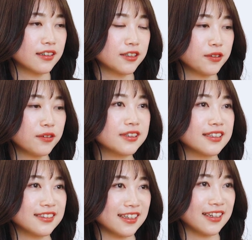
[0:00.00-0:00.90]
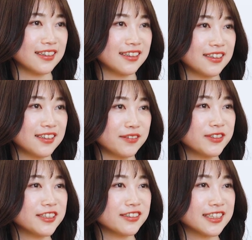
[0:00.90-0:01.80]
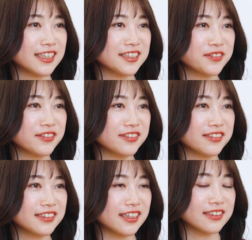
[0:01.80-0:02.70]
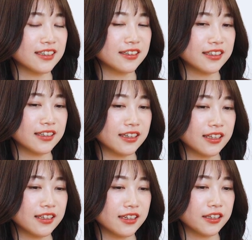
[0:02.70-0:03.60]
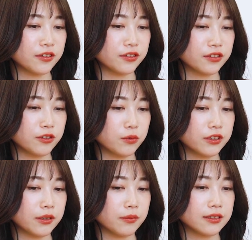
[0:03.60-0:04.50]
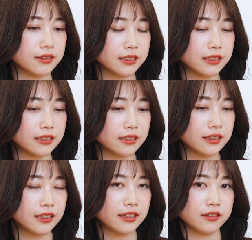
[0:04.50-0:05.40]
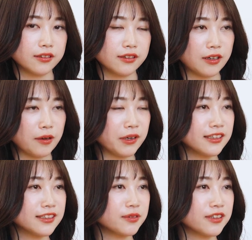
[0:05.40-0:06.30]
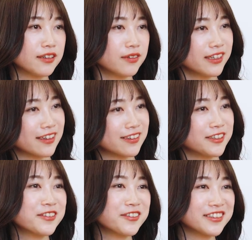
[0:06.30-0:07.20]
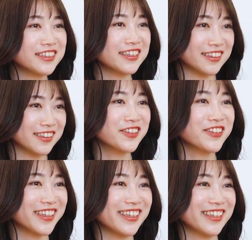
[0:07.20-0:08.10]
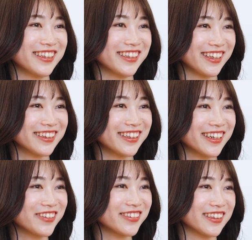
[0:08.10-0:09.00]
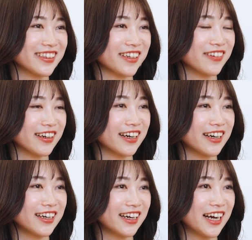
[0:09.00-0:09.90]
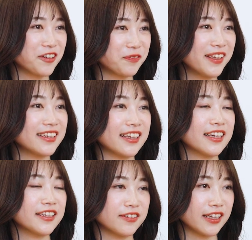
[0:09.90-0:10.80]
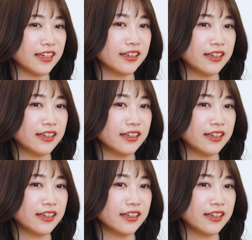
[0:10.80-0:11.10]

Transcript: そうですねむしろチャンスもたくさんいただけたなというふうに思ってますし。あまり自分が逆に就職してた時にやったらどうなってたのかが、うん、あの見えていないので